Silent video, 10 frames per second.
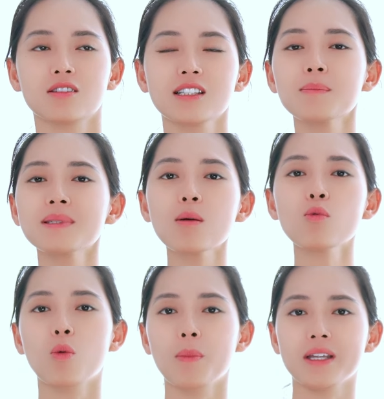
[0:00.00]
chăm sóc
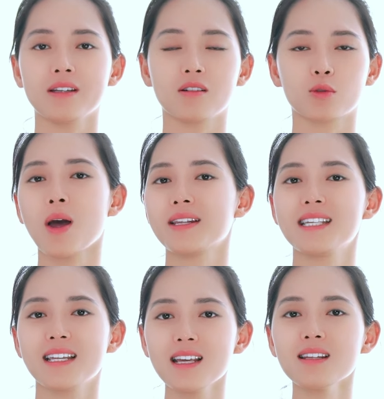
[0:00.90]
của mình được toàn
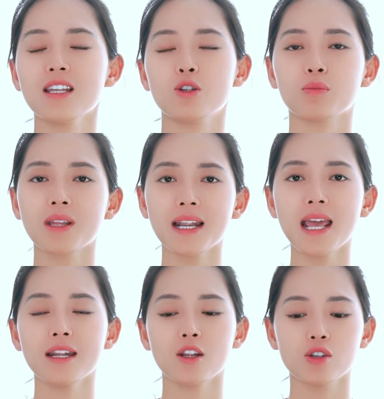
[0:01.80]
diện nhất thì chúng ta
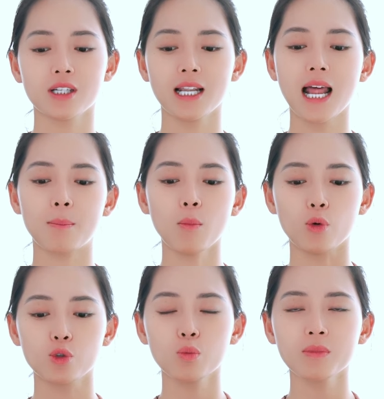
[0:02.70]
nên, đó chính là
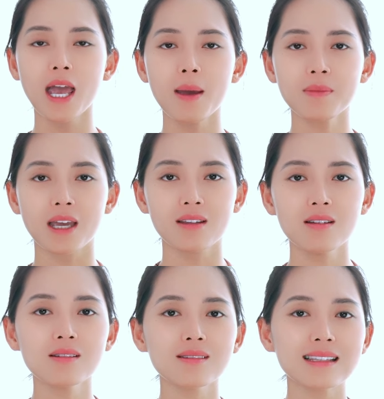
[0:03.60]
bổ sung thêm kiến
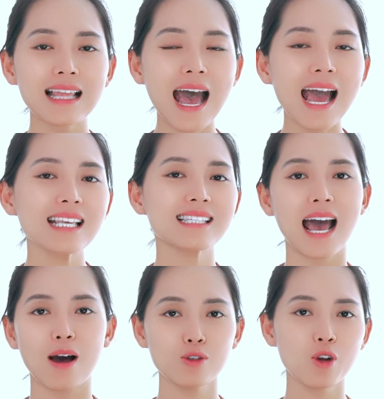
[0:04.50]
thức thai
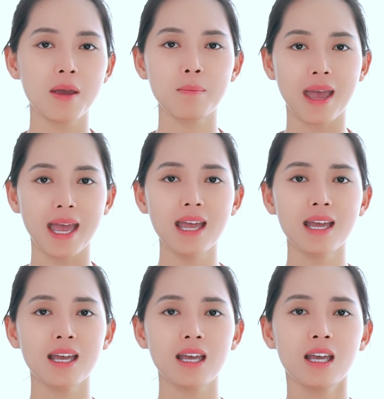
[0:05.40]
giáo cho em bé.
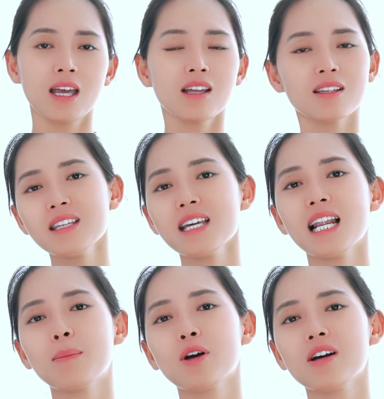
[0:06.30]
Tất nhiên
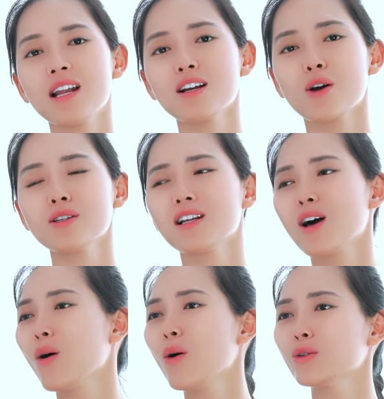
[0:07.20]
là mọi người đang nói rằng là
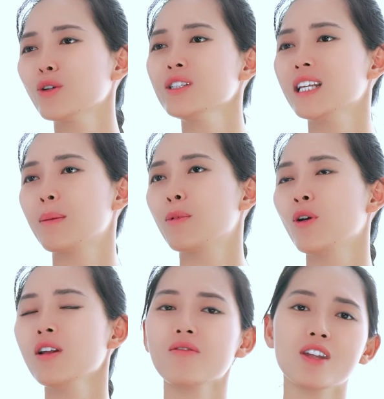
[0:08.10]
ồ, tôi chỉ là một
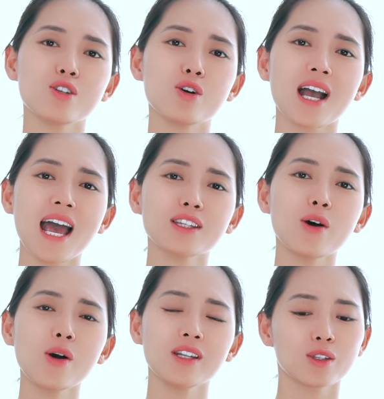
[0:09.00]
huấn luyện viên yoga
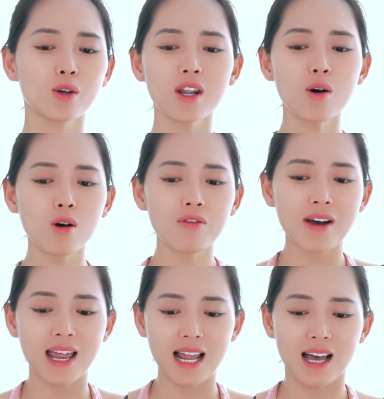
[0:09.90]
thôi thì tôi đâu có
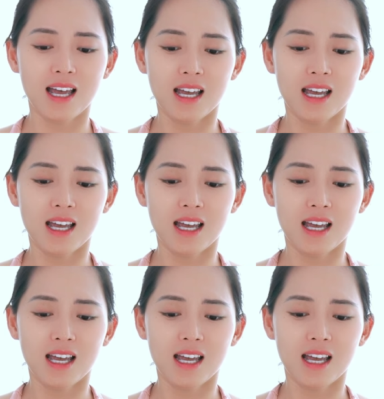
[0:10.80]
phải là